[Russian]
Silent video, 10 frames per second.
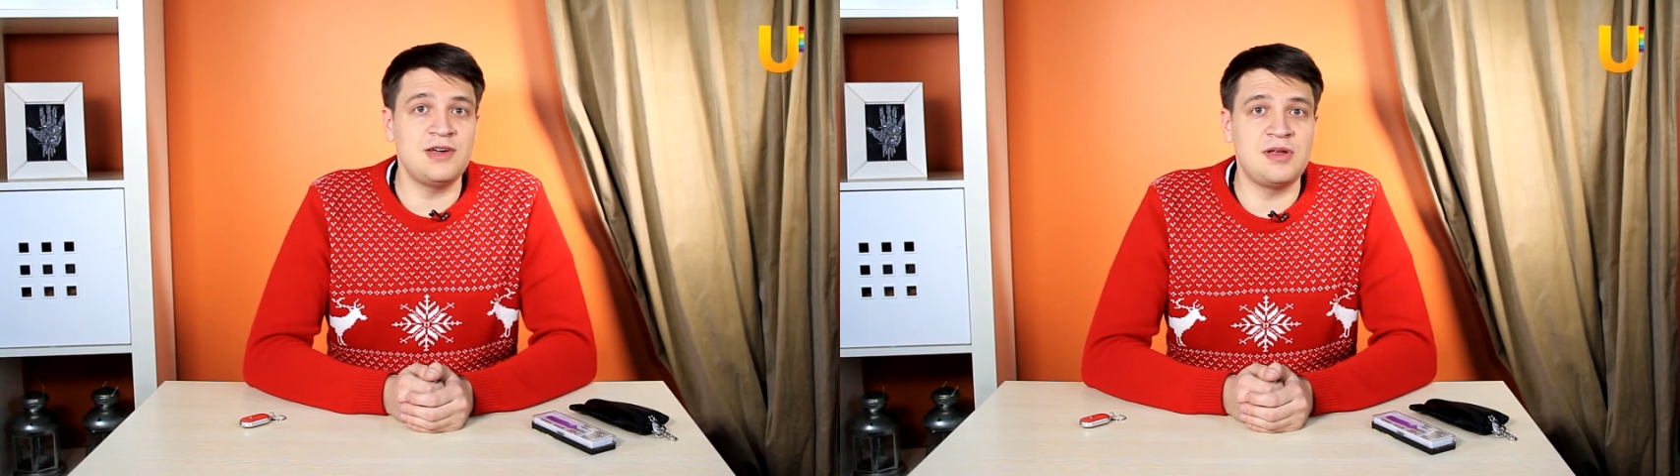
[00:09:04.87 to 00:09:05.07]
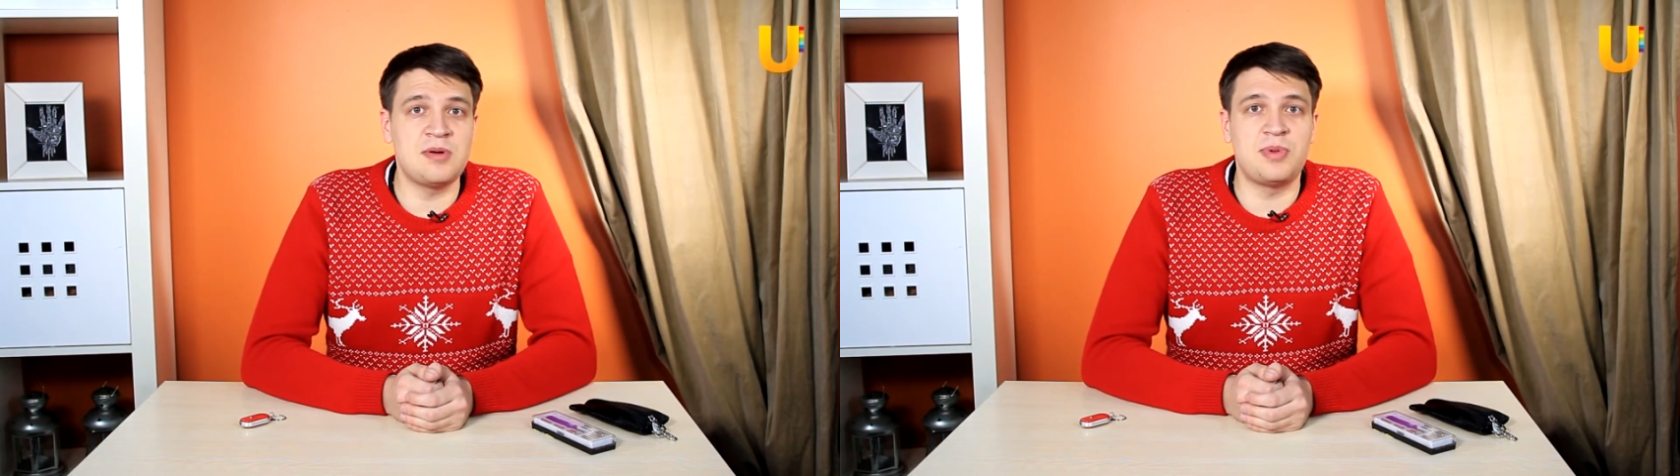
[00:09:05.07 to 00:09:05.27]

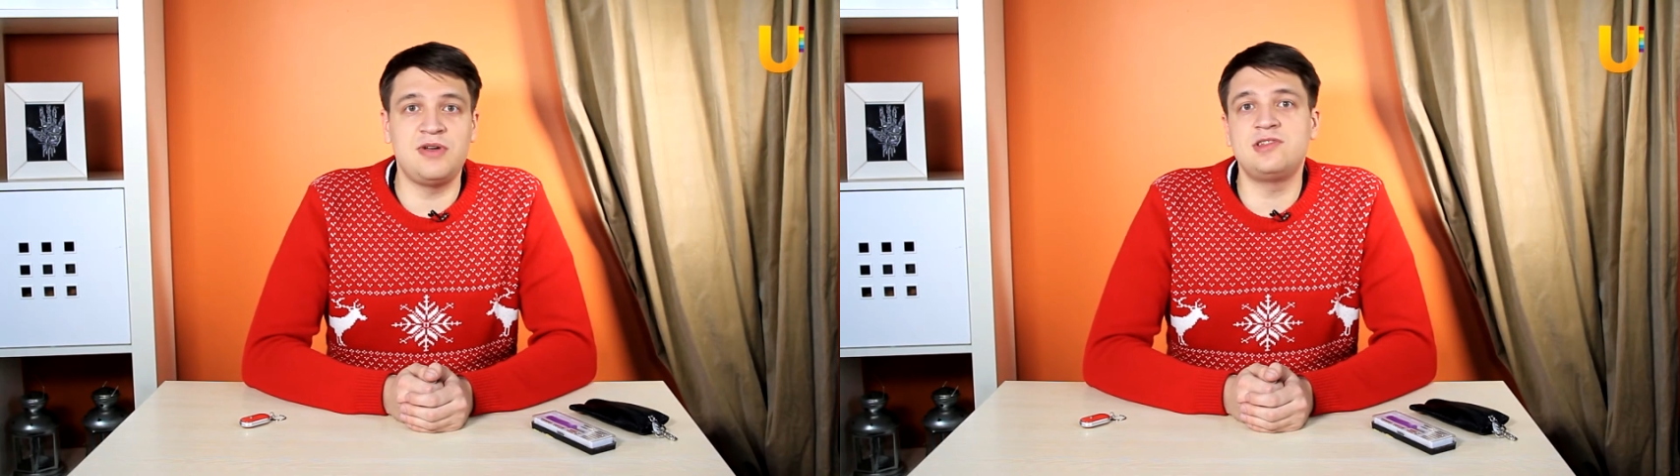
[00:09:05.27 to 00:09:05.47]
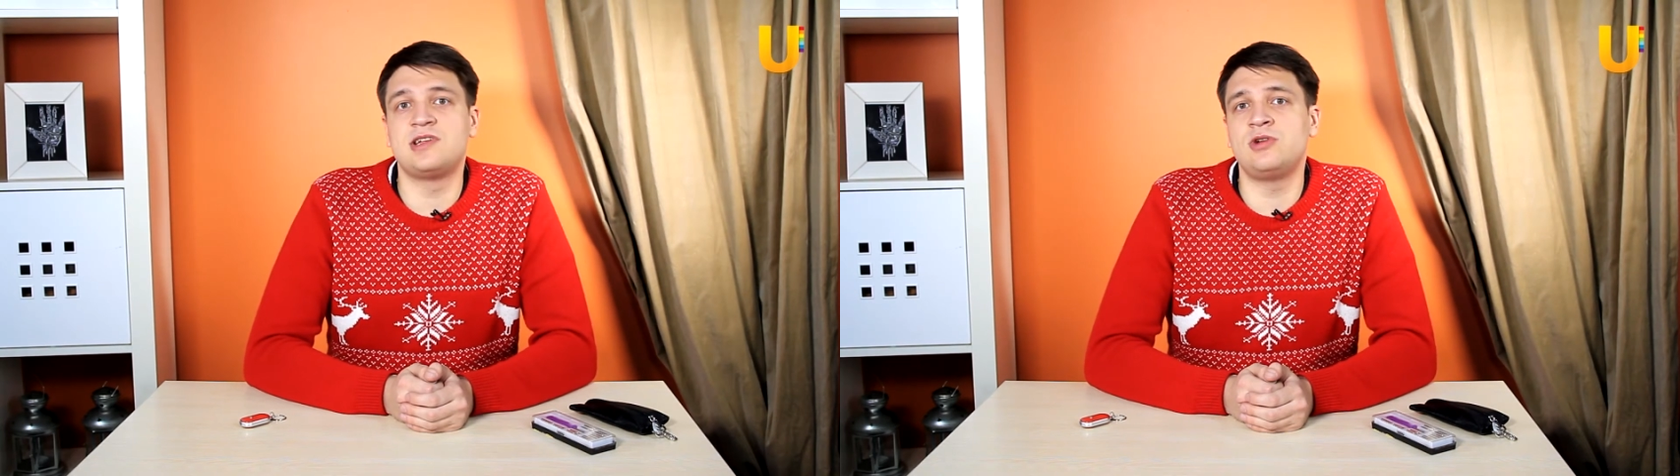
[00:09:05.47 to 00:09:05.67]
время
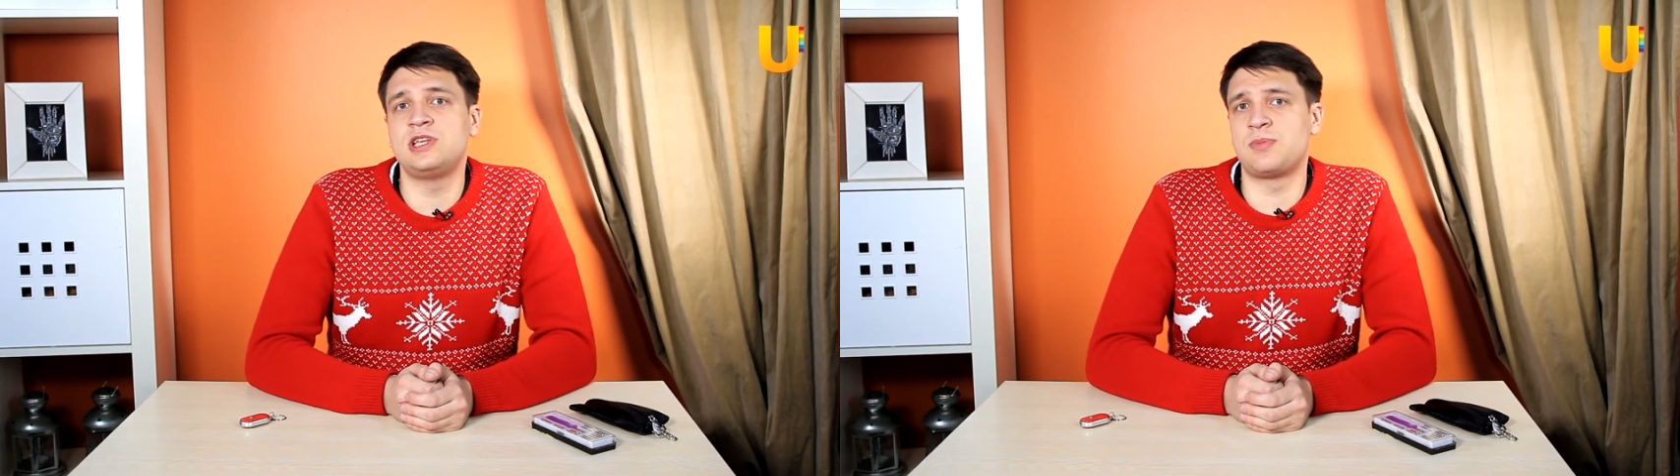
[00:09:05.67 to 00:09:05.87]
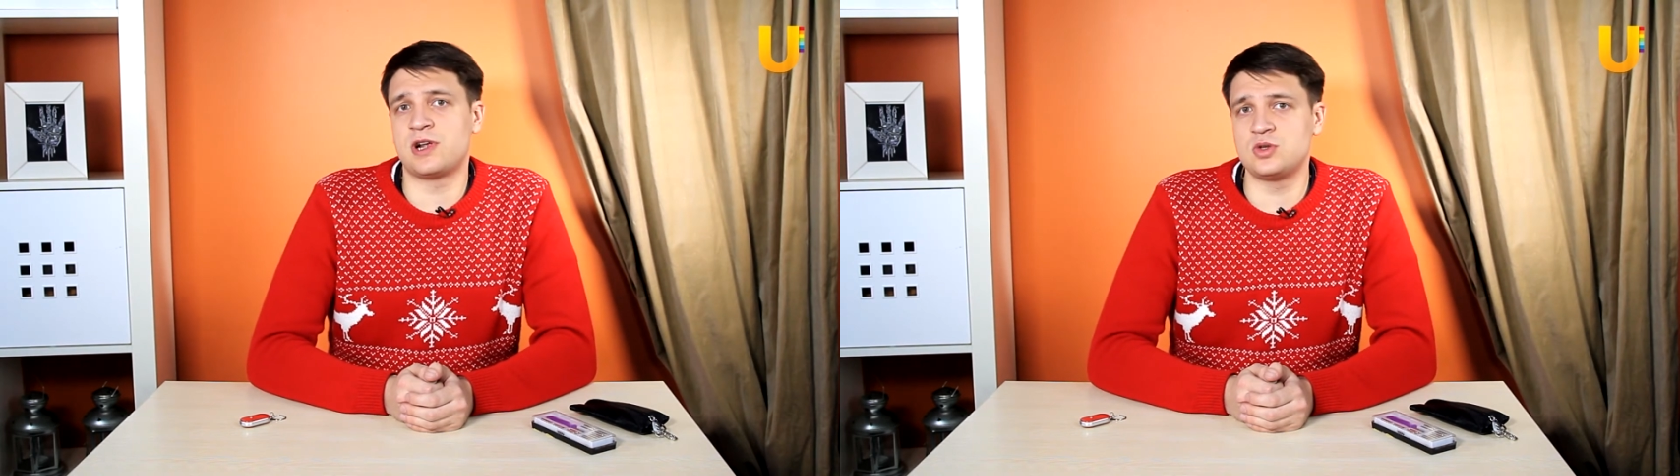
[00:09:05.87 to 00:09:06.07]
появилось
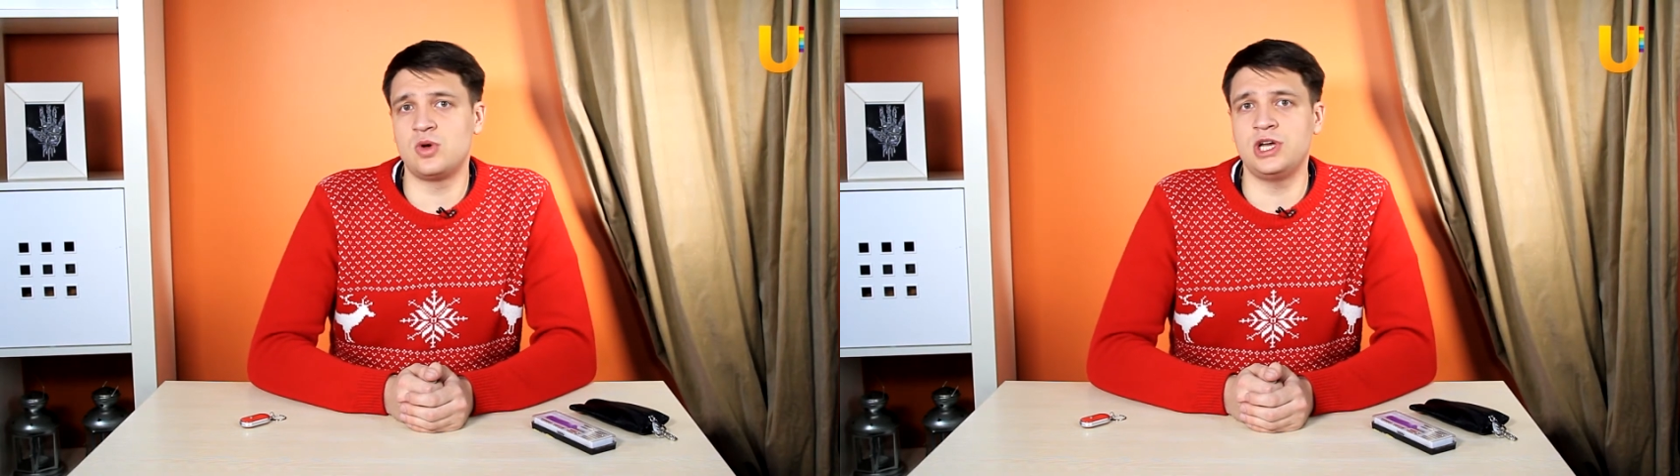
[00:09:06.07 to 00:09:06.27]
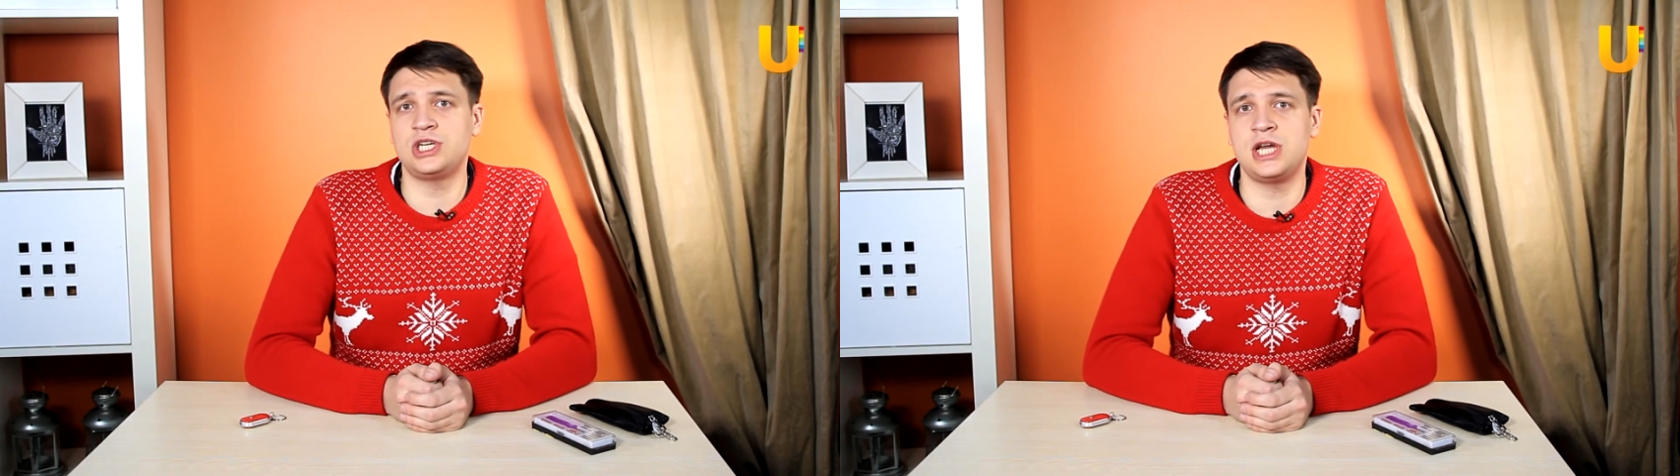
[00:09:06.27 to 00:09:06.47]
довольно-таки
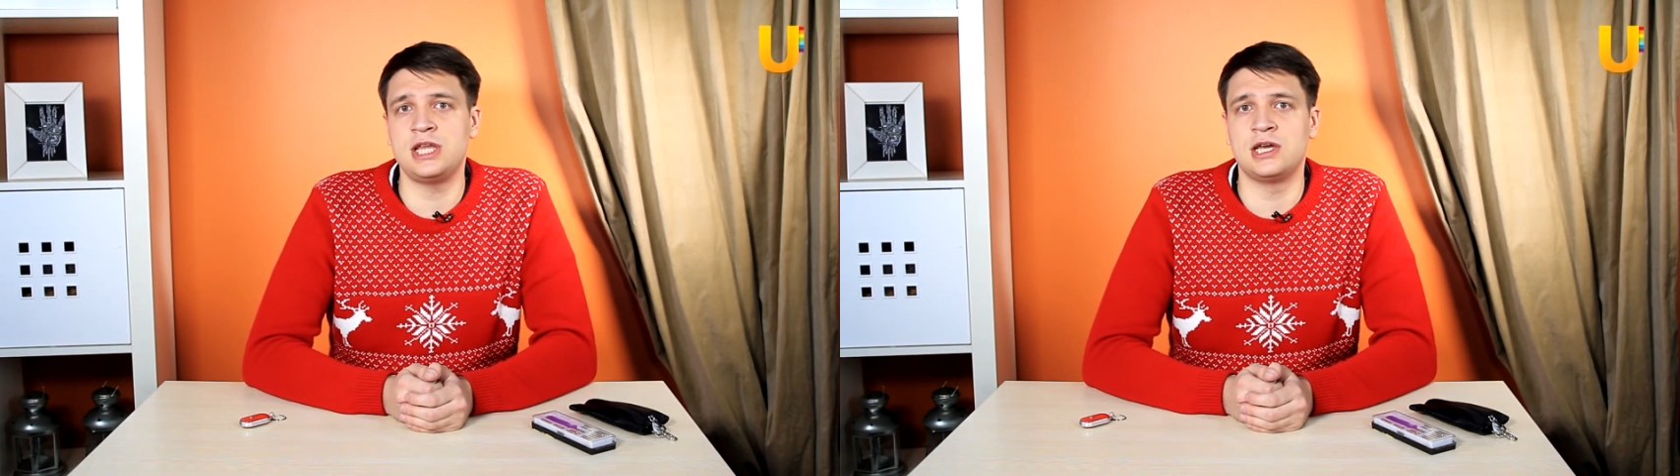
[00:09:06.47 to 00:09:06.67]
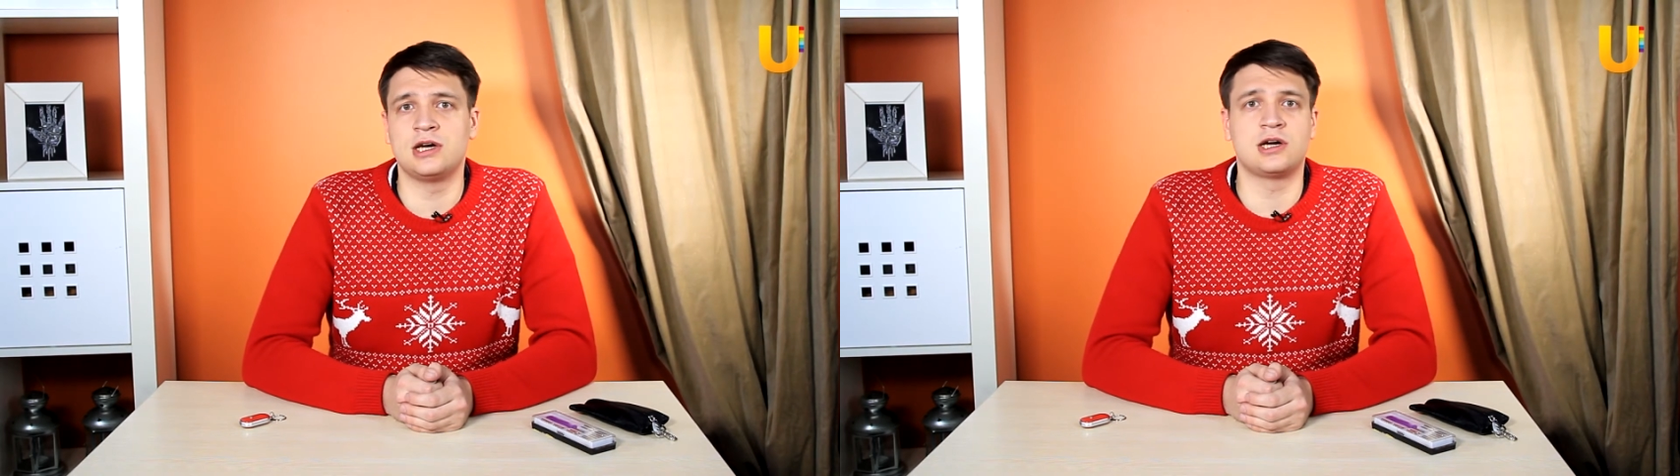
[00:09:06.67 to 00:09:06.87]
простое
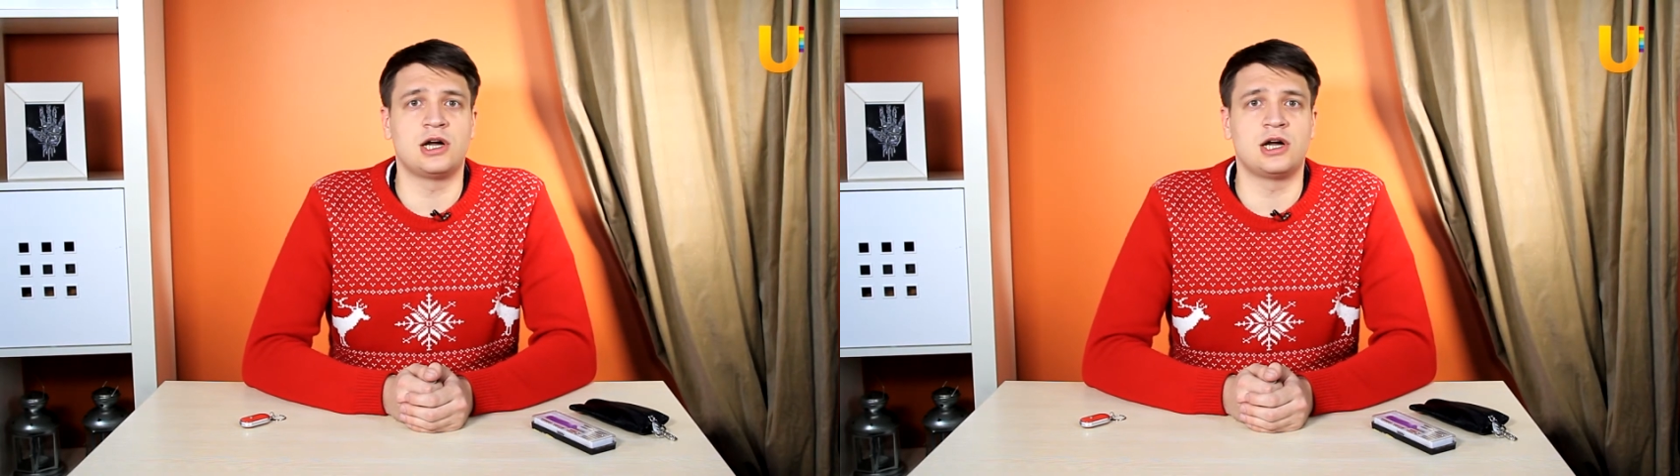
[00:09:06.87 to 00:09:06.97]
решение,